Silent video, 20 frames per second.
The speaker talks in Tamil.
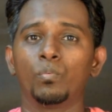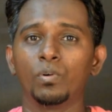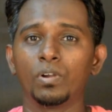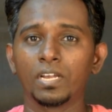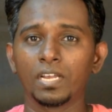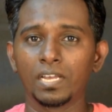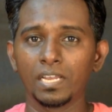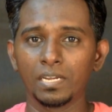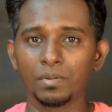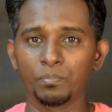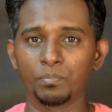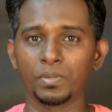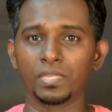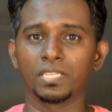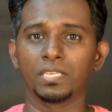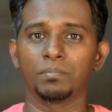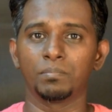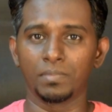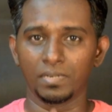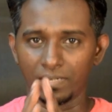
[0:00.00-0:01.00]
உங்கள்
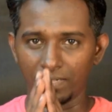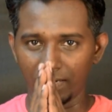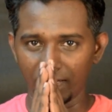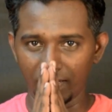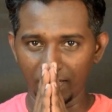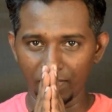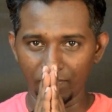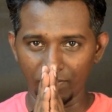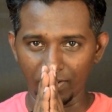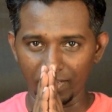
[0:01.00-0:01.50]
பிரதீப் நன்றி